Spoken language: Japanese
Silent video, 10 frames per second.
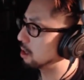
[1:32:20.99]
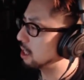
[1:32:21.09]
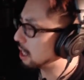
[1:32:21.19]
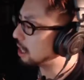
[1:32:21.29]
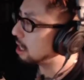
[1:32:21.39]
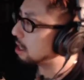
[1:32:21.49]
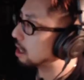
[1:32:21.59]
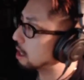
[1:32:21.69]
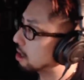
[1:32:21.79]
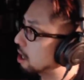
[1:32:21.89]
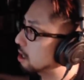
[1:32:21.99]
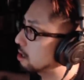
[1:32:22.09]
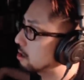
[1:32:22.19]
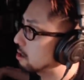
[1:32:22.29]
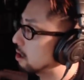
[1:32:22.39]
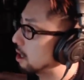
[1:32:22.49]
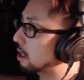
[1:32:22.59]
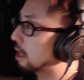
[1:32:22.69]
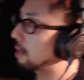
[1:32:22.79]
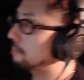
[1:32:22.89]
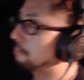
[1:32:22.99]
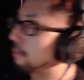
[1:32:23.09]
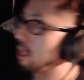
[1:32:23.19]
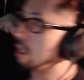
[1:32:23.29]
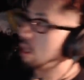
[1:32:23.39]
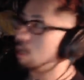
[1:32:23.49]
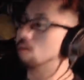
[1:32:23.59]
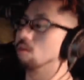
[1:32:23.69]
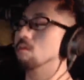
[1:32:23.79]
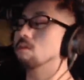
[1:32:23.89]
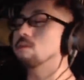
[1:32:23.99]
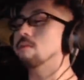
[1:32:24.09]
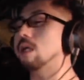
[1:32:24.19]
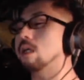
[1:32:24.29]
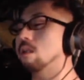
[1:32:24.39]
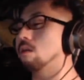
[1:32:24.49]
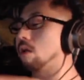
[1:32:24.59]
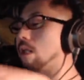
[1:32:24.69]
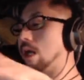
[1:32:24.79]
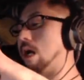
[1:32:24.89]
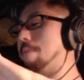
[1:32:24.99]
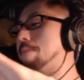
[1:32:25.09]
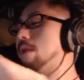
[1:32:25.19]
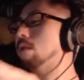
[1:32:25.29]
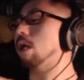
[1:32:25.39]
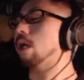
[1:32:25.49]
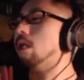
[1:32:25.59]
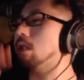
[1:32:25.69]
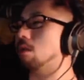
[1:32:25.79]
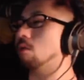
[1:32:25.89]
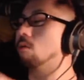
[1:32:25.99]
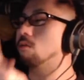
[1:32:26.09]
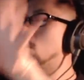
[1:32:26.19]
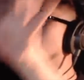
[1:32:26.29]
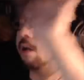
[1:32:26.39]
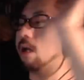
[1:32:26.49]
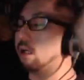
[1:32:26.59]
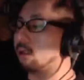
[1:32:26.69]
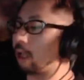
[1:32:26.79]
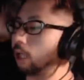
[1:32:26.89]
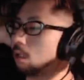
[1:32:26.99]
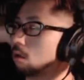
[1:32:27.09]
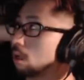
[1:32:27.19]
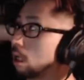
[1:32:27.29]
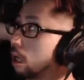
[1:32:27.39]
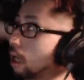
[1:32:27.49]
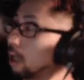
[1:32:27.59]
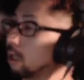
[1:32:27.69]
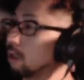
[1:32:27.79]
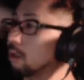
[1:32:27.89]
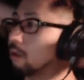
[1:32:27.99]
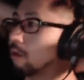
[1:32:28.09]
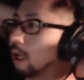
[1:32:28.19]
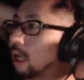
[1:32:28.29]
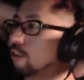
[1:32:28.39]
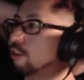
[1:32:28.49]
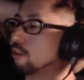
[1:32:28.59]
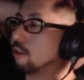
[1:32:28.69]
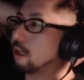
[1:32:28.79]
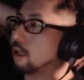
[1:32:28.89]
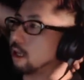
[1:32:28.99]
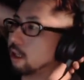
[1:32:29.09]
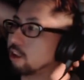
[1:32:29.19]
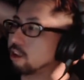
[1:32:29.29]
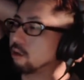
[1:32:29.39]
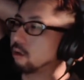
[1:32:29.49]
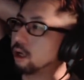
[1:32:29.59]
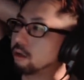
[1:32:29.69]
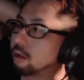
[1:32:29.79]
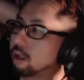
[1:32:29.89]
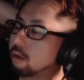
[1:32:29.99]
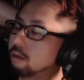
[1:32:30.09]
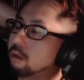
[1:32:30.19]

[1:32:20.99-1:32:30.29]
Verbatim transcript: 汚いんだよ、あのや作り方。そう、渦巻きっていうかね、葉っぱの生え方に法則性があんの、なんて言うんだっけ、あれ。それ学術的な話だよ、俺が言ってんの。